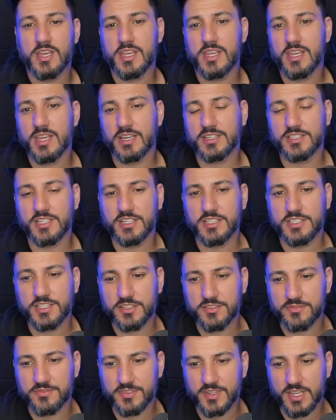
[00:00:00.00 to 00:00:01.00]
e a
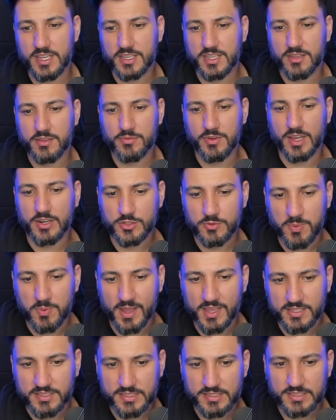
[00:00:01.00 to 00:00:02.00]
gente vê que vários
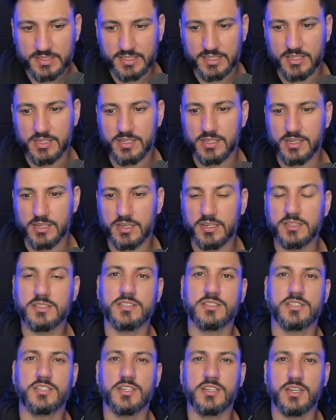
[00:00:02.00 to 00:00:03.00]
países que
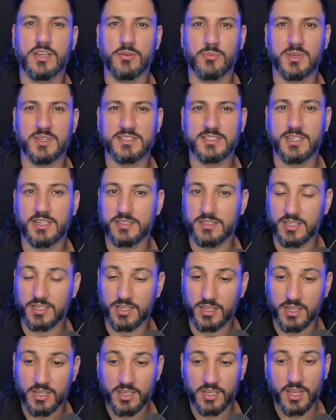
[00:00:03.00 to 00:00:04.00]
antes tinha uma
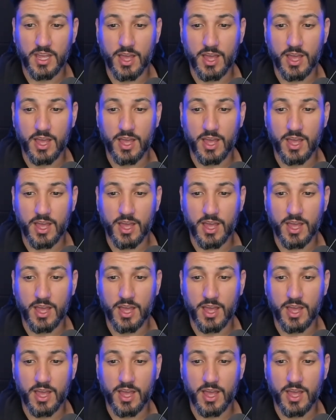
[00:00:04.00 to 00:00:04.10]
certa